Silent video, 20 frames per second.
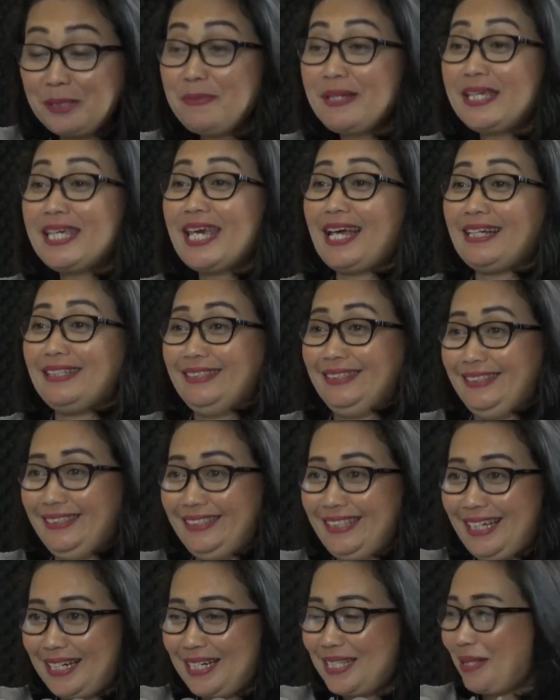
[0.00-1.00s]
demikian
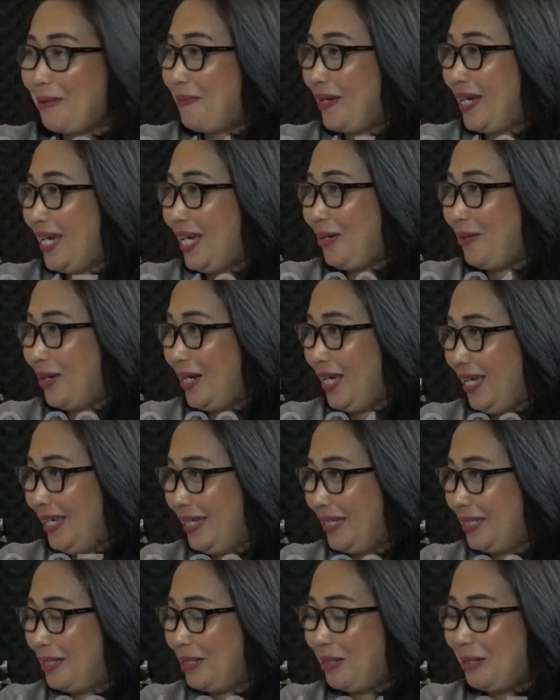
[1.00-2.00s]
yang disampaikan oleh
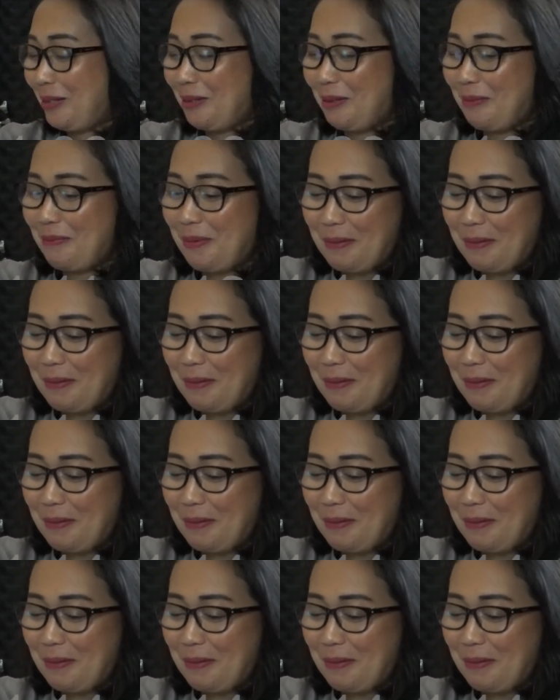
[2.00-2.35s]
uh,